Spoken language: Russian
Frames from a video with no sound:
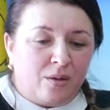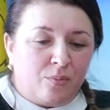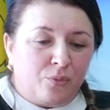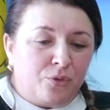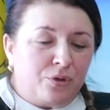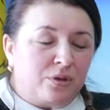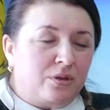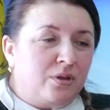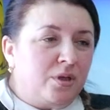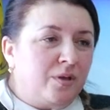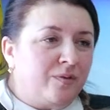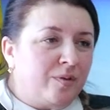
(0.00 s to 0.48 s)

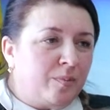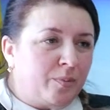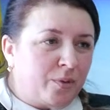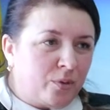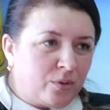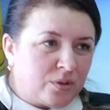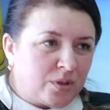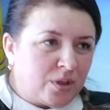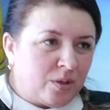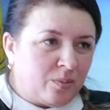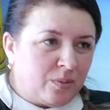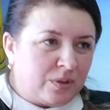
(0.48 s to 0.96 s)
Будет три
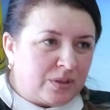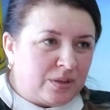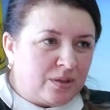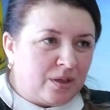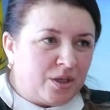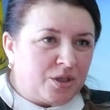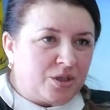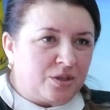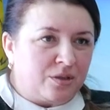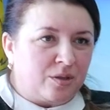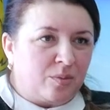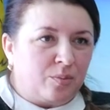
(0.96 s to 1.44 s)
вопроса
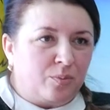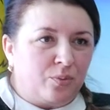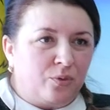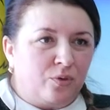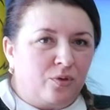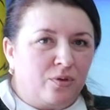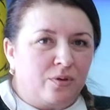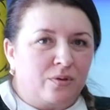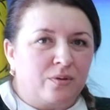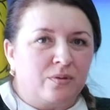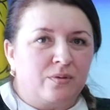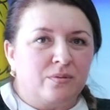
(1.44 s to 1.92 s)
обозначено
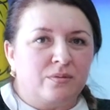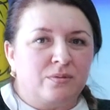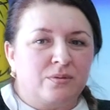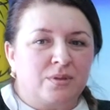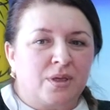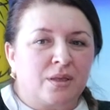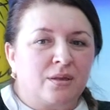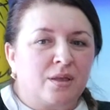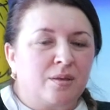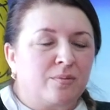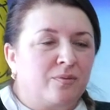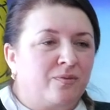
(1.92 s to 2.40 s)
по
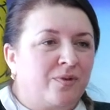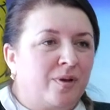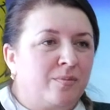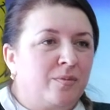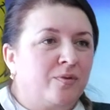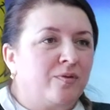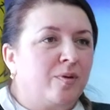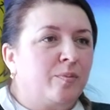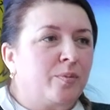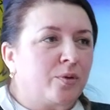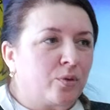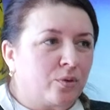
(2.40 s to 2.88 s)
заданным
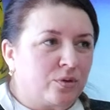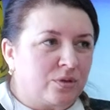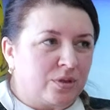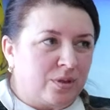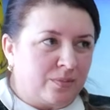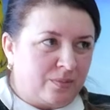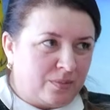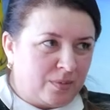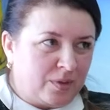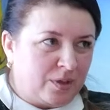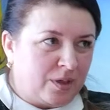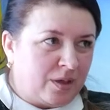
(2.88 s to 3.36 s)
вами
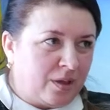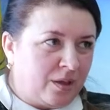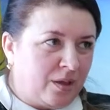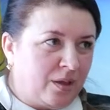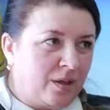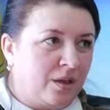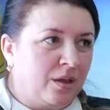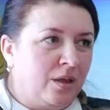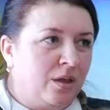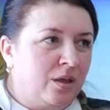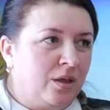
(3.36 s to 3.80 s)
вопросам ранее.